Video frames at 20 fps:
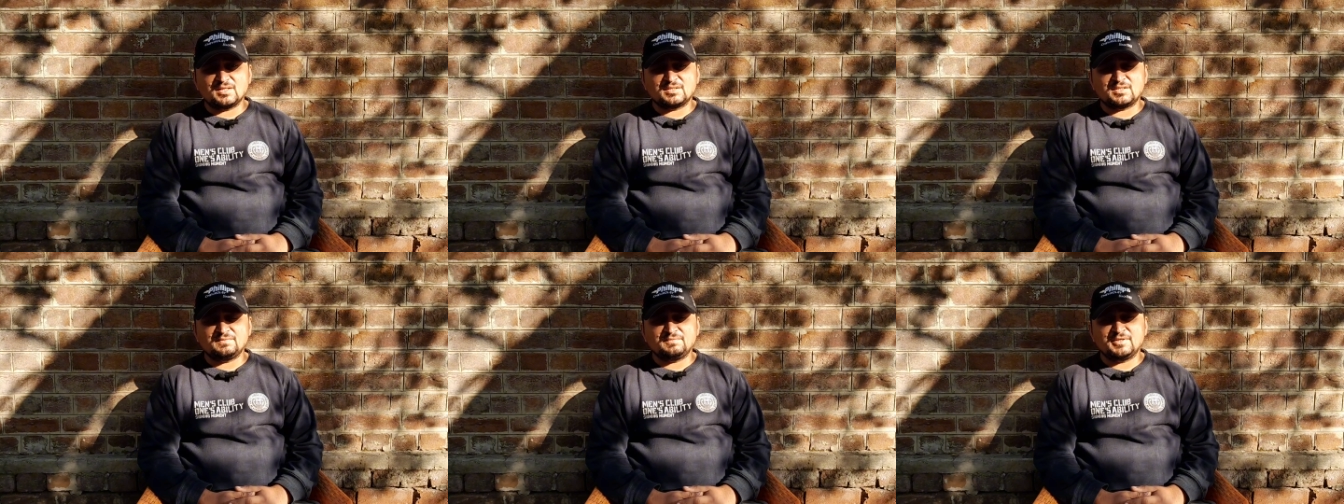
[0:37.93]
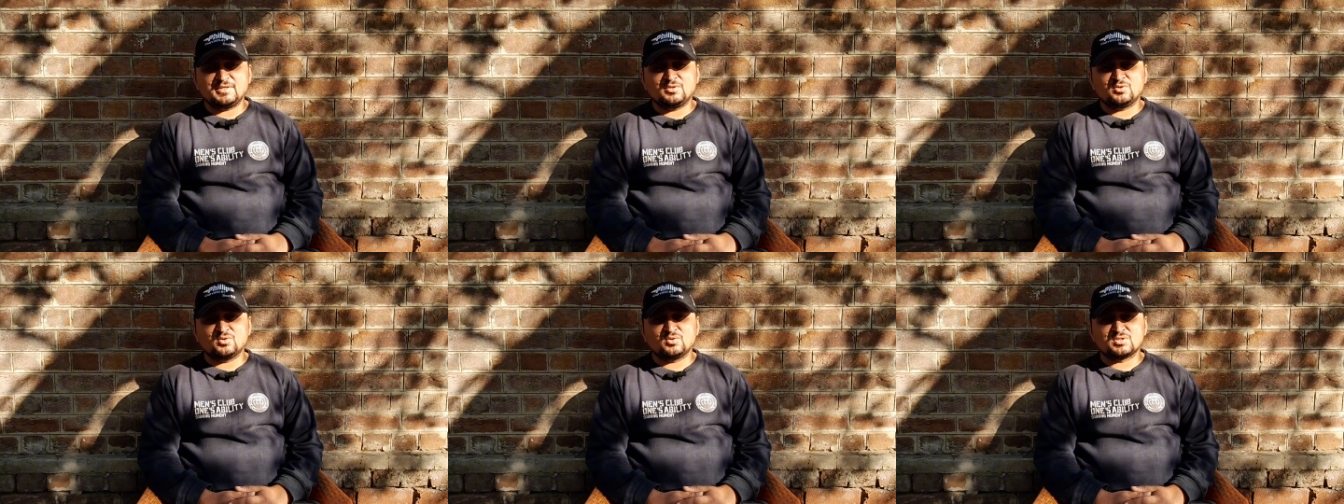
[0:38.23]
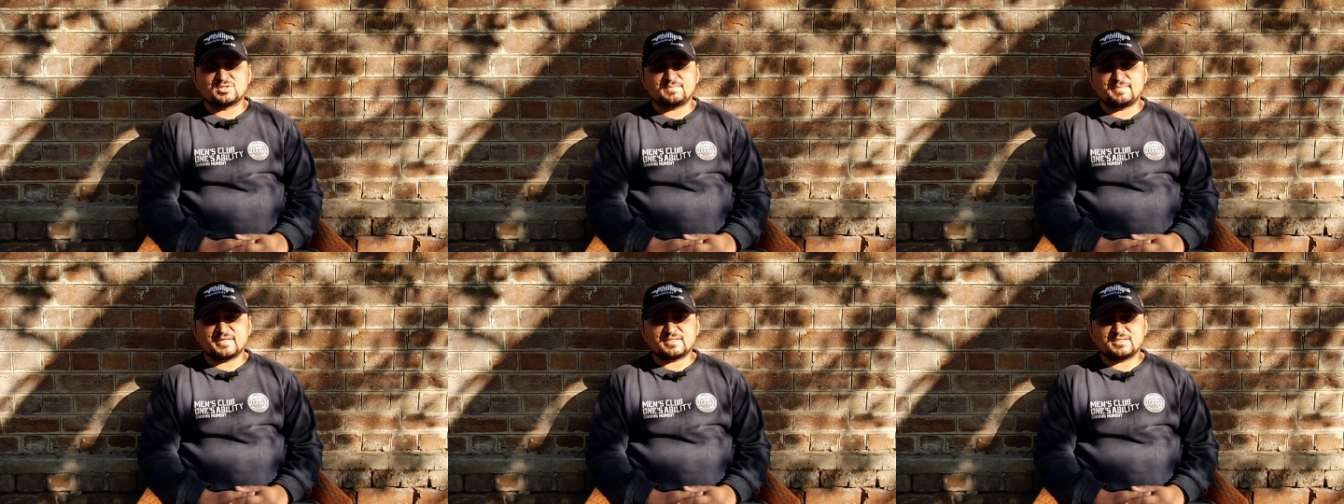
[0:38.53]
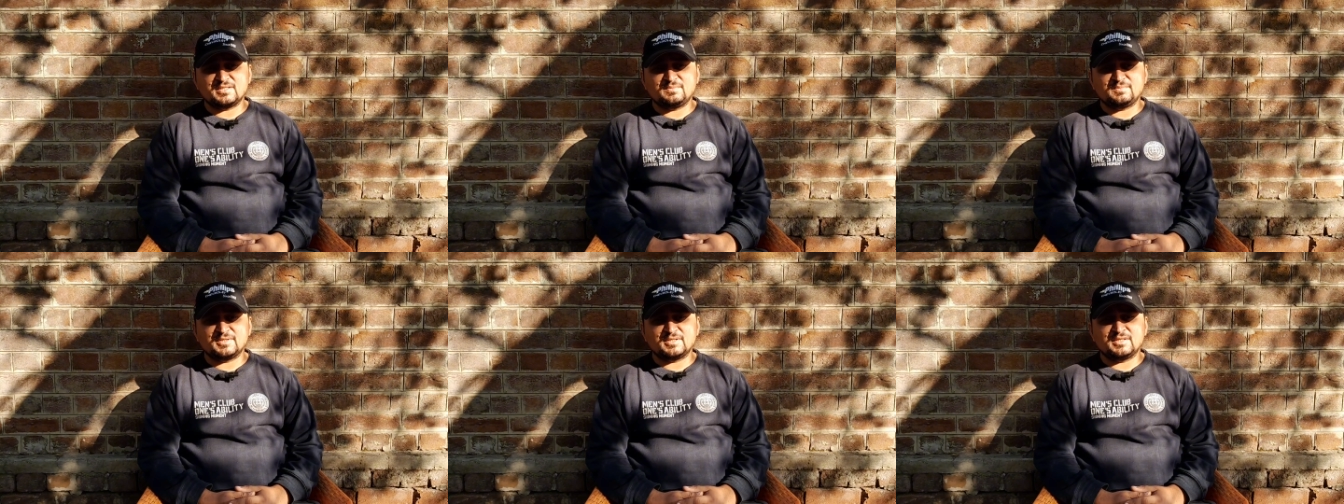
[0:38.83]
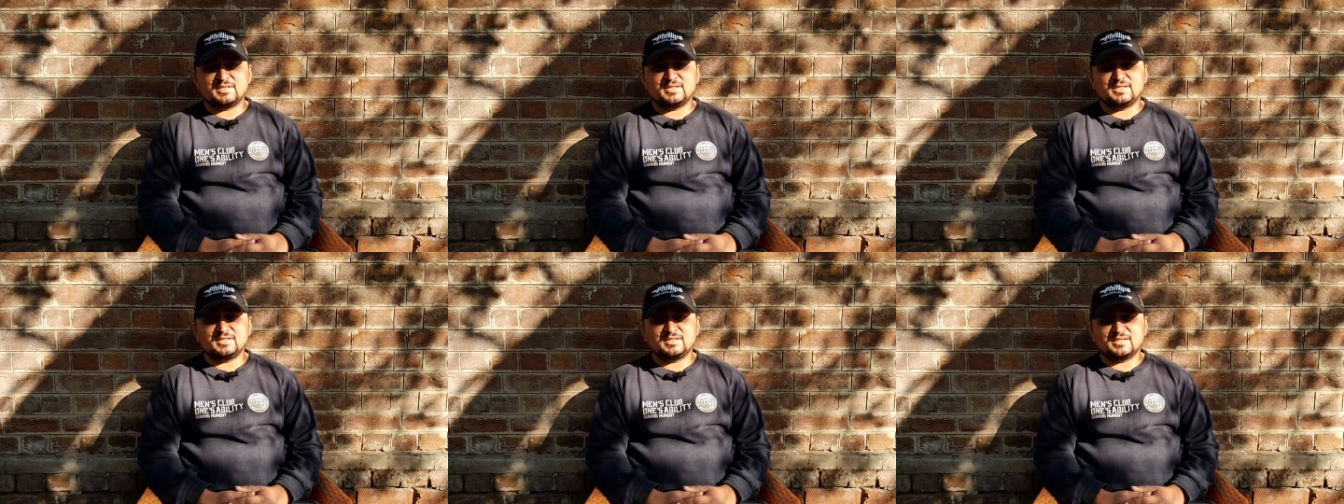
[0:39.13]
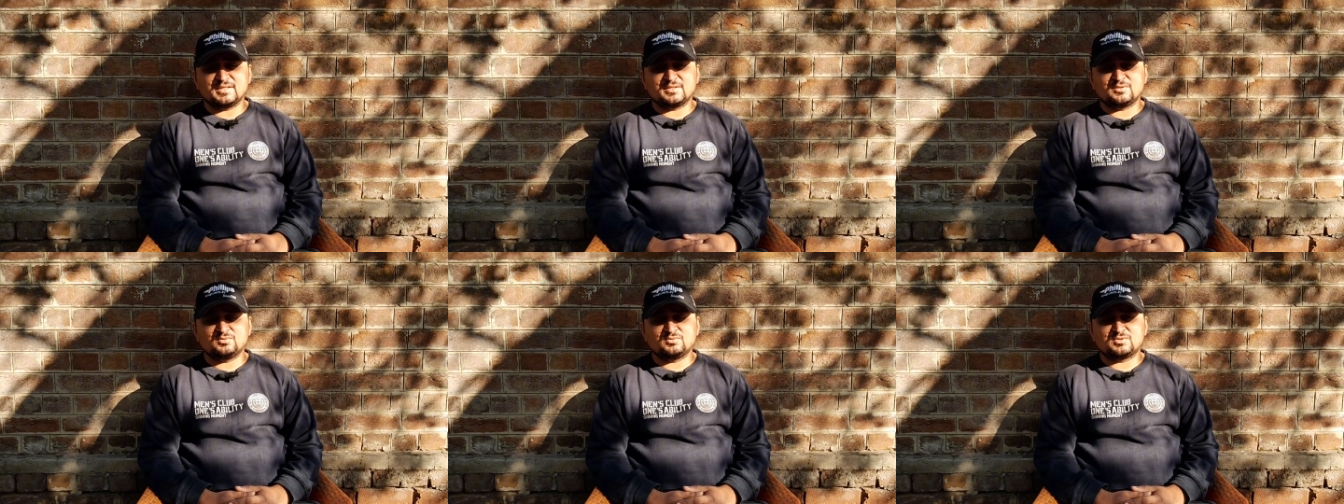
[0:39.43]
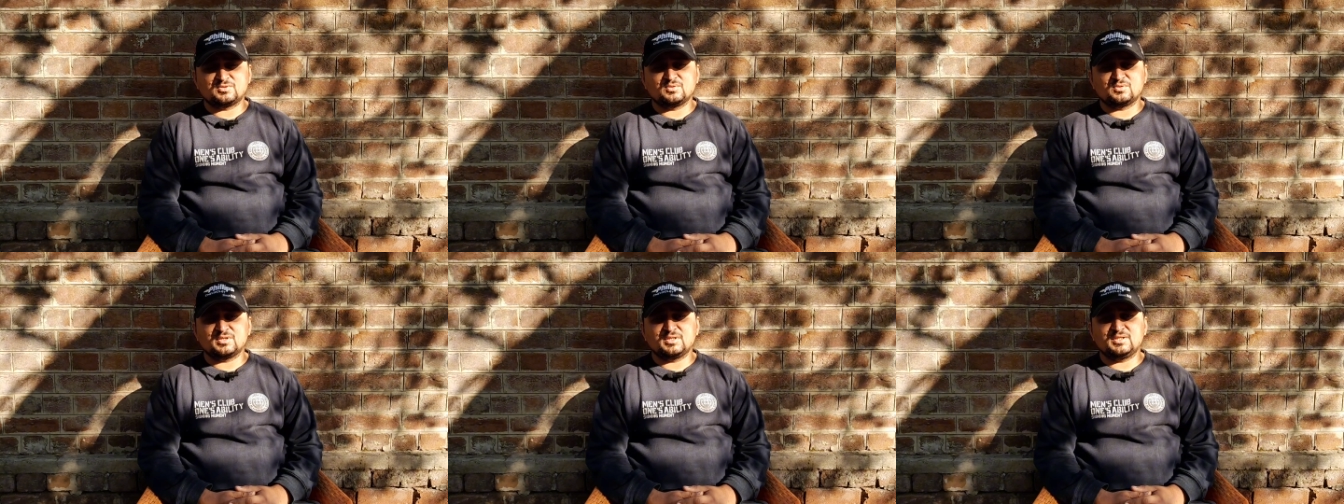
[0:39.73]
आज की वीडियो स्पेशली मेरे एरिए के
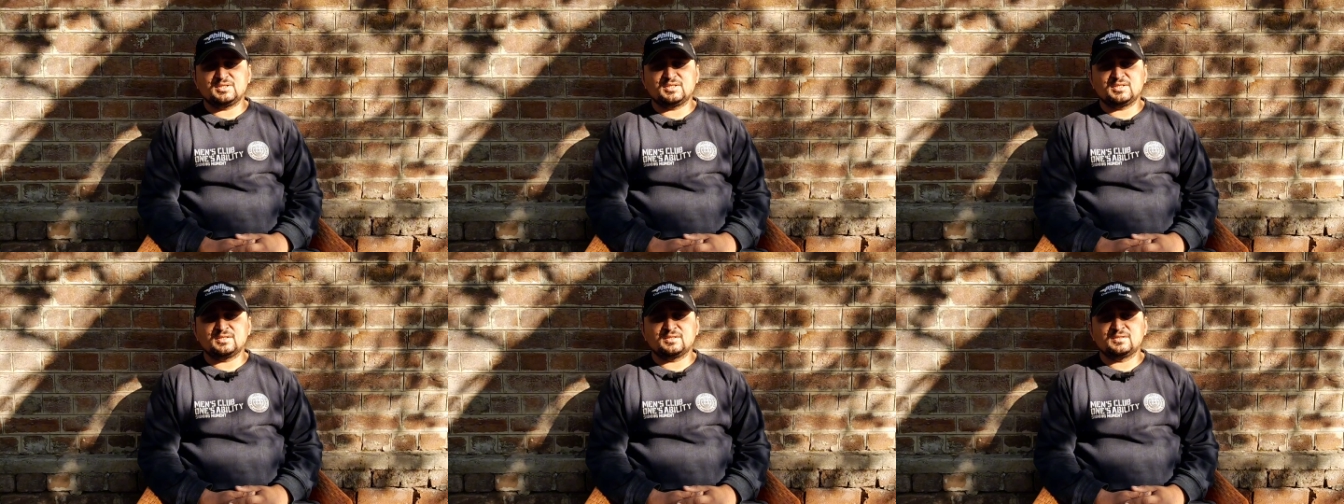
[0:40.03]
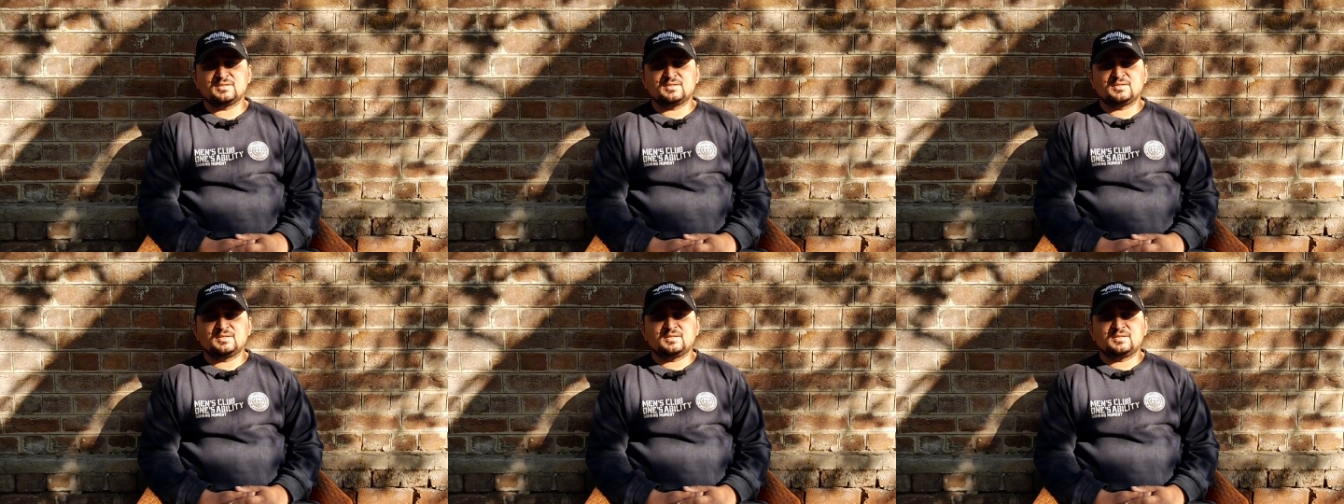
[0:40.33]
दोस्तों के लिए